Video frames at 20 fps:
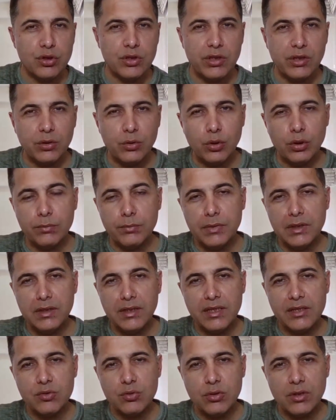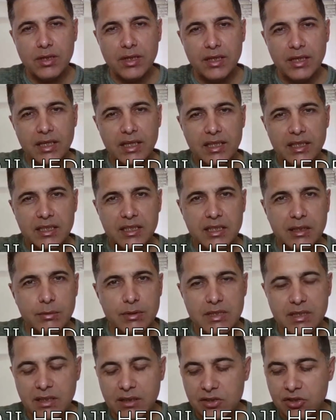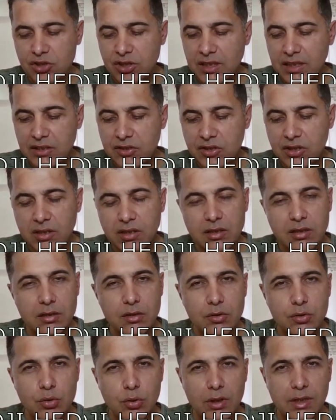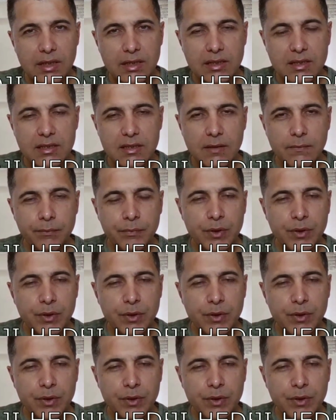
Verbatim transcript: 44 binden sonra iyi bir satış geleceğini söylediniz.